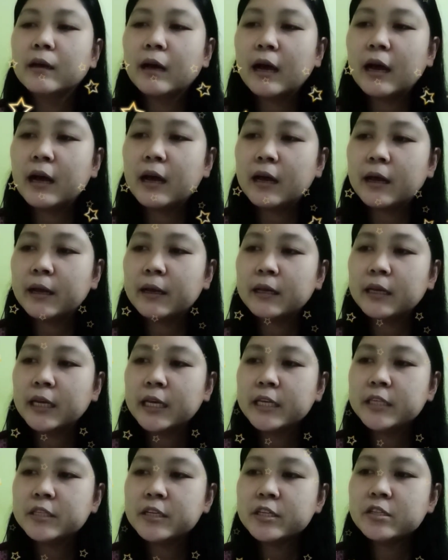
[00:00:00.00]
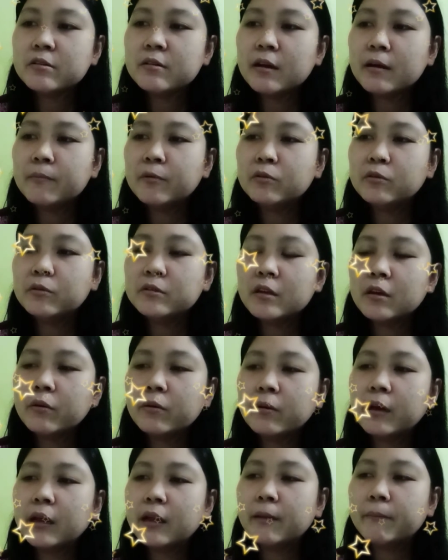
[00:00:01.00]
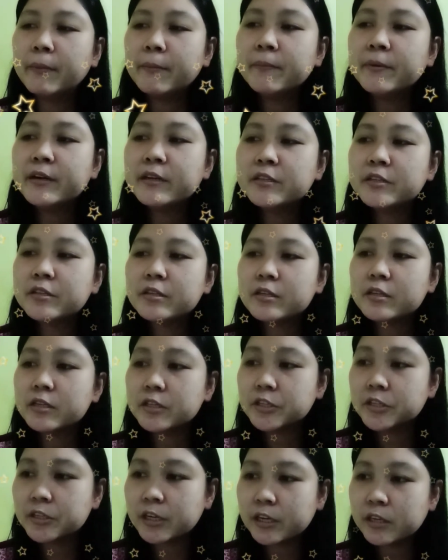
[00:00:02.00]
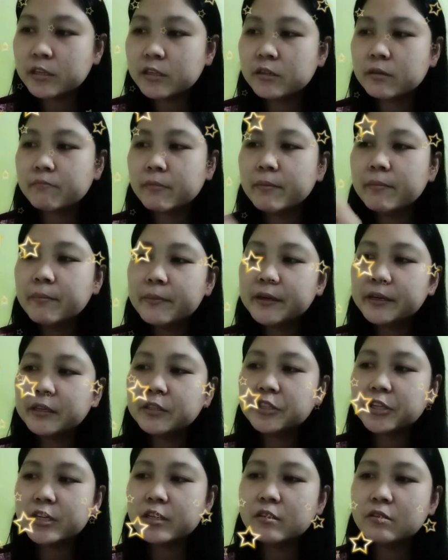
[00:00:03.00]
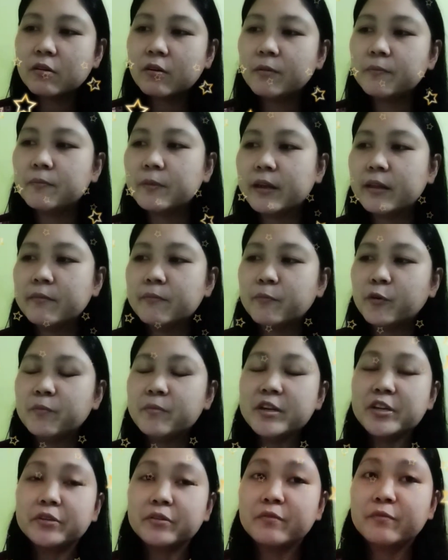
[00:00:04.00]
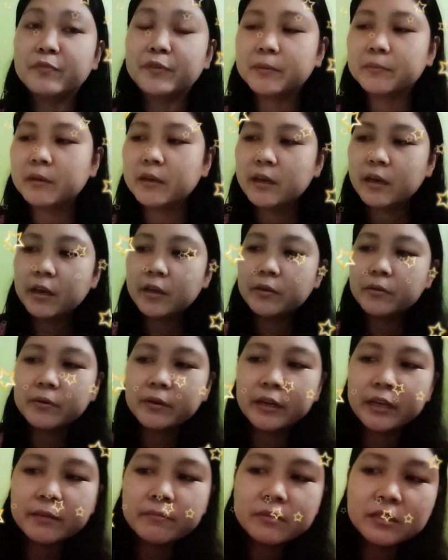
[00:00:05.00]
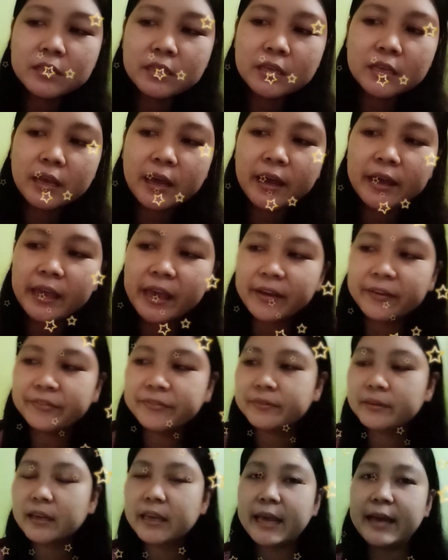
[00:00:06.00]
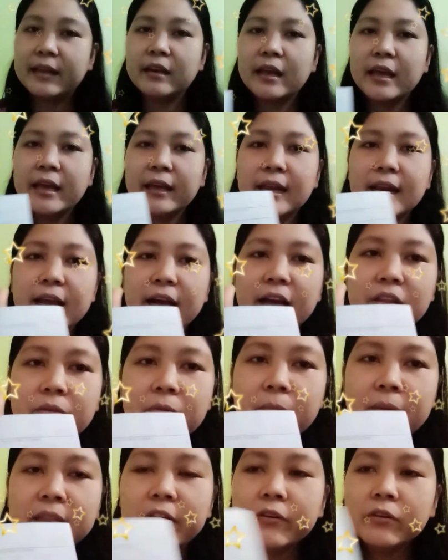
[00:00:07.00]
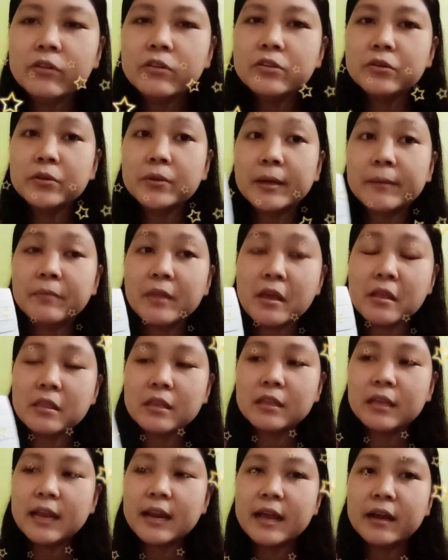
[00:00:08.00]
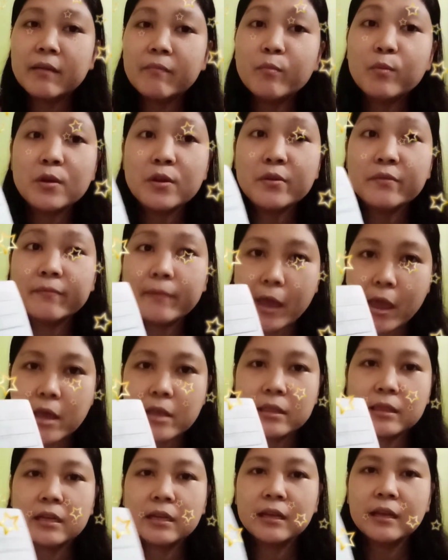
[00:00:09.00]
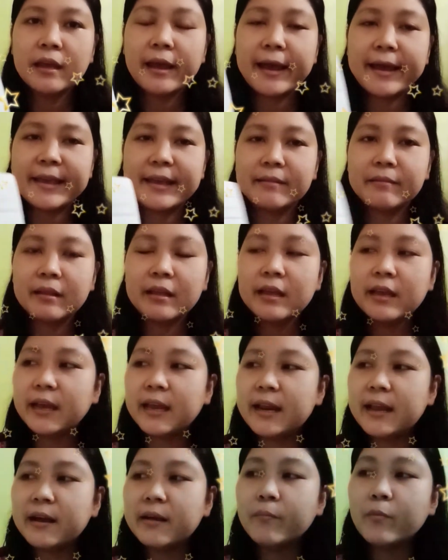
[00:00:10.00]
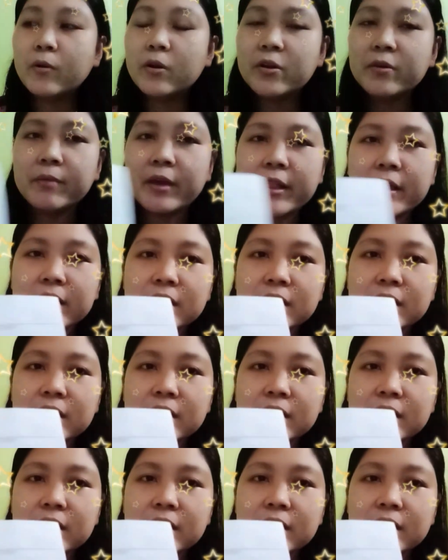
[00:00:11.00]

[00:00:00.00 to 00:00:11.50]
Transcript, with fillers: uh, search lang po doon sa Google, members, Exchange Members Change of Information Form, yung MCIF. Yan. Kailangan yung ma-download nyo yung updated. Kailangan volume 8. Ayan. Kailangan volume 8